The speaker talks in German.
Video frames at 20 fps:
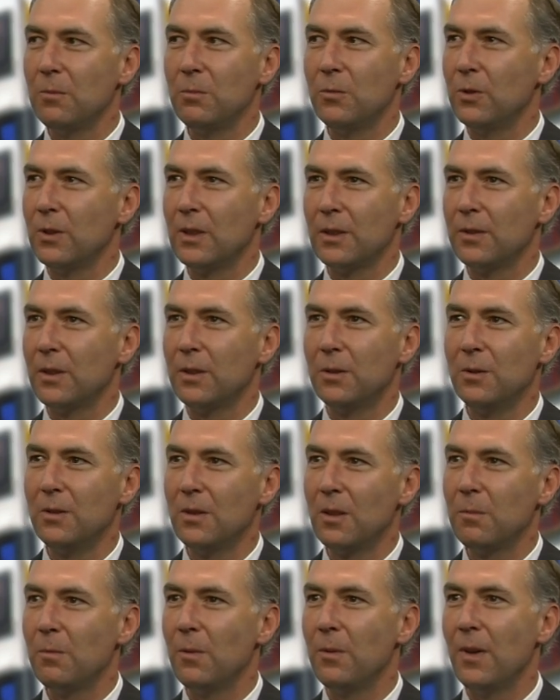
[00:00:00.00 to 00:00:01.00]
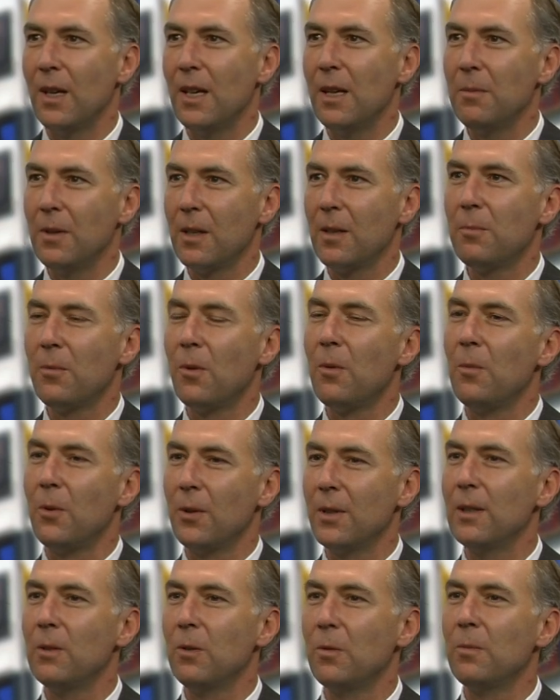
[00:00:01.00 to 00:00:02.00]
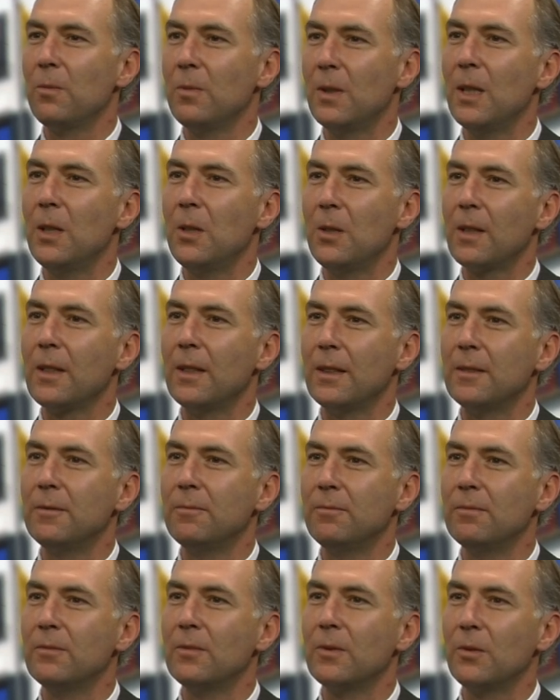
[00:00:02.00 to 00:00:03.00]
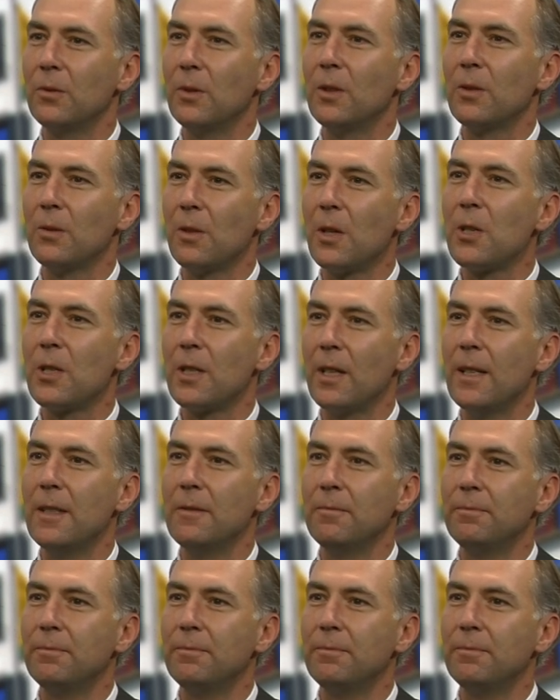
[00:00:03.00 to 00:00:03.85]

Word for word: ungefähr 100 Bewerbungen pro Monat auf dem Tisch gehabt für okay. so eine Stelle.